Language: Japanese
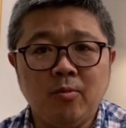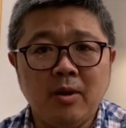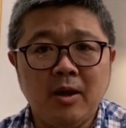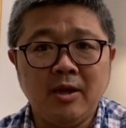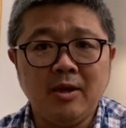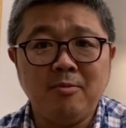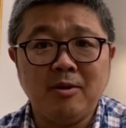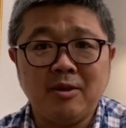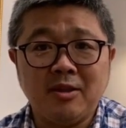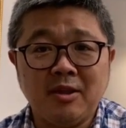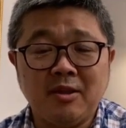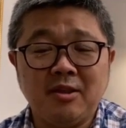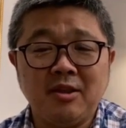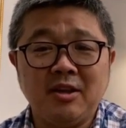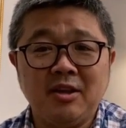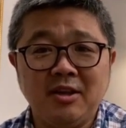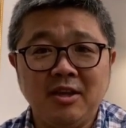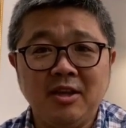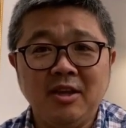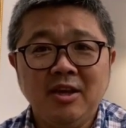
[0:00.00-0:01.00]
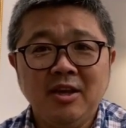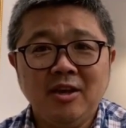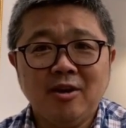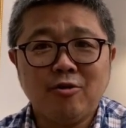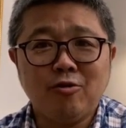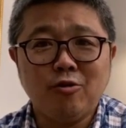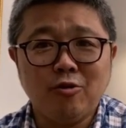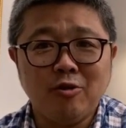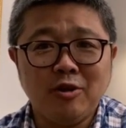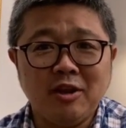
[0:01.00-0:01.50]
まあ今さすがに
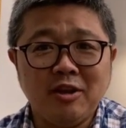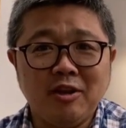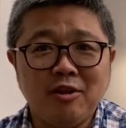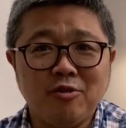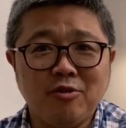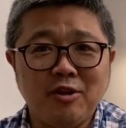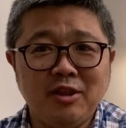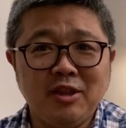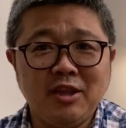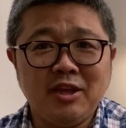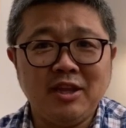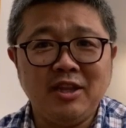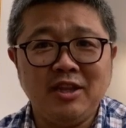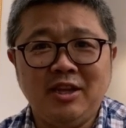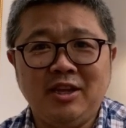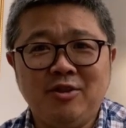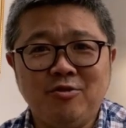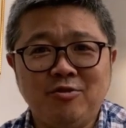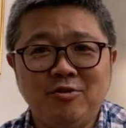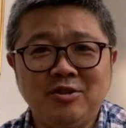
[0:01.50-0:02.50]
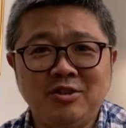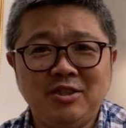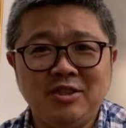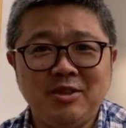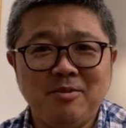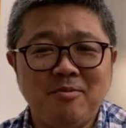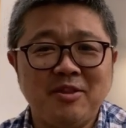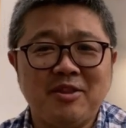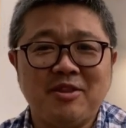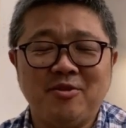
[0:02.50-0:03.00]
コロナでそれできないのを
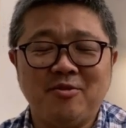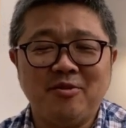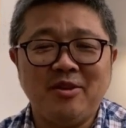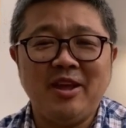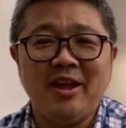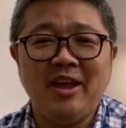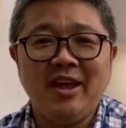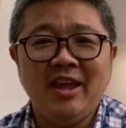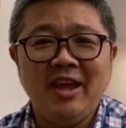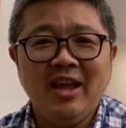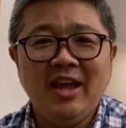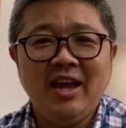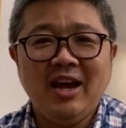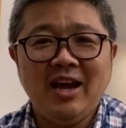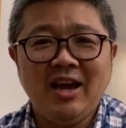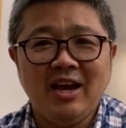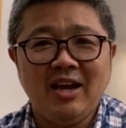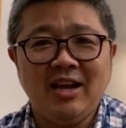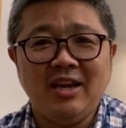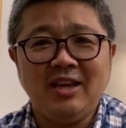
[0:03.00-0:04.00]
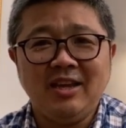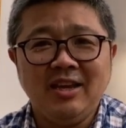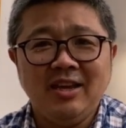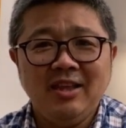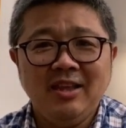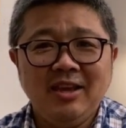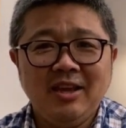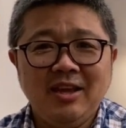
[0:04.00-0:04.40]
知ってますので、はい。